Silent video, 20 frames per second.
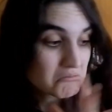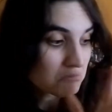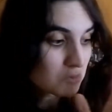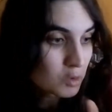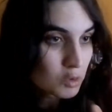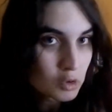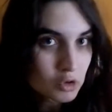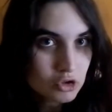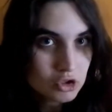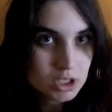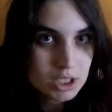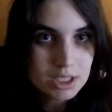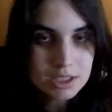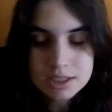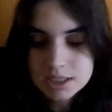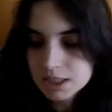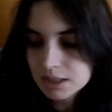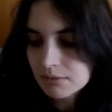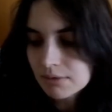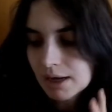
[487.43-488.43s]
No sé
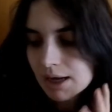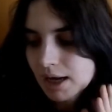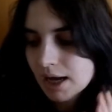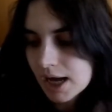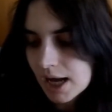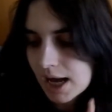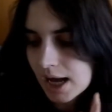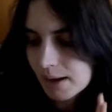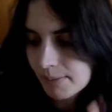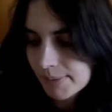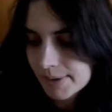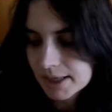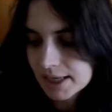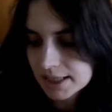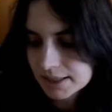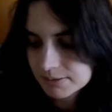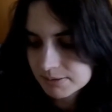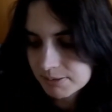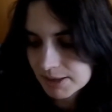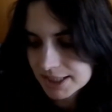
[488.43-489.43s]
si va a
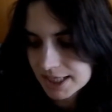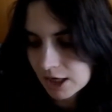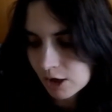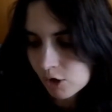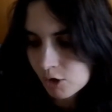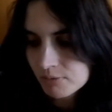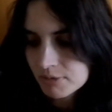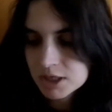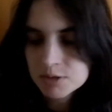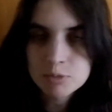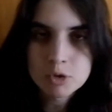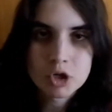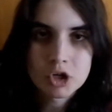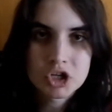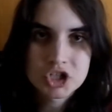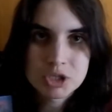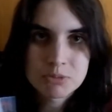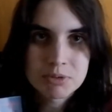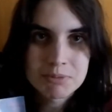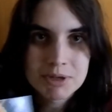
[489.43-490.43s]
pasar lo mismo con
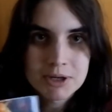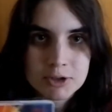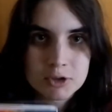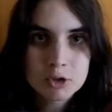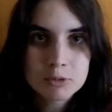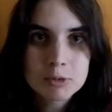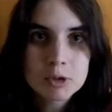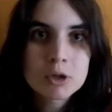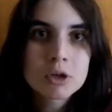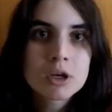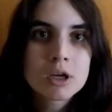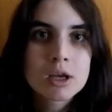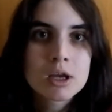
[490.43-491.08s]
este primer tomo,